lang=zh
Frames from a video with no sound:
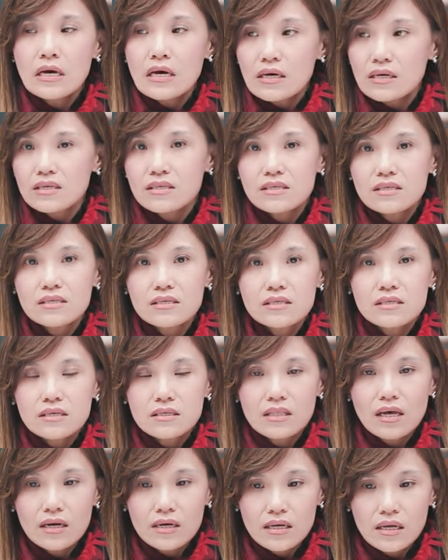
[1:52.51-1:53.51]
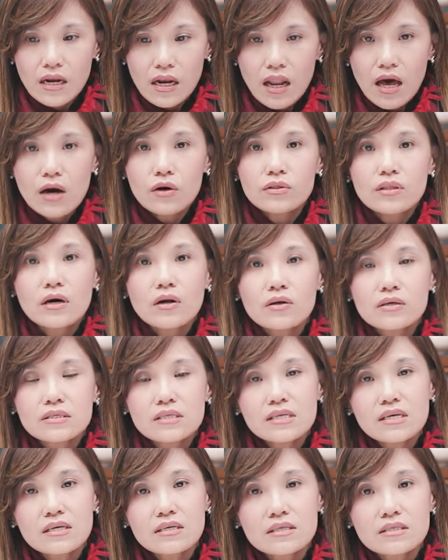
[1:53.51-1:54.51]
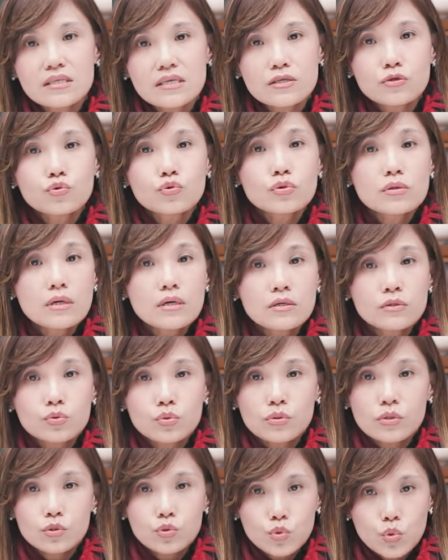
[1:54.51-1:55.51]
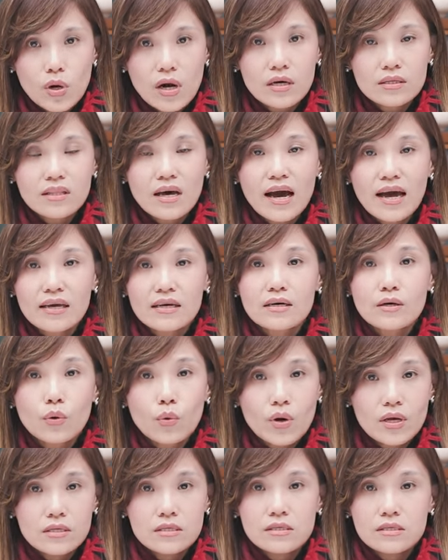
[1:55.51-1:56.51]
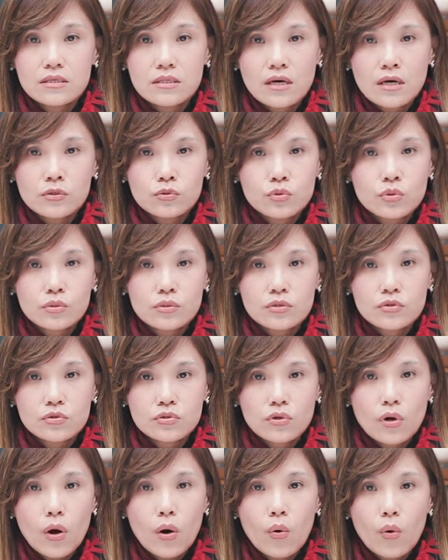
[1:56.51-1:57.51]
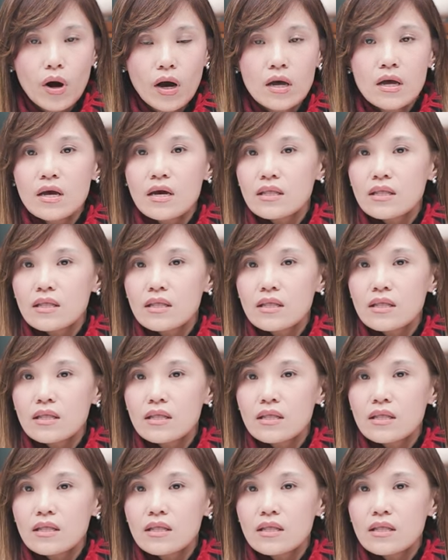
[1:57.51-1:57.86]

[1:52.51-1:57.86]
可是呢，当你落到了这个情绪勒索的状态跟关系当中的时候啊，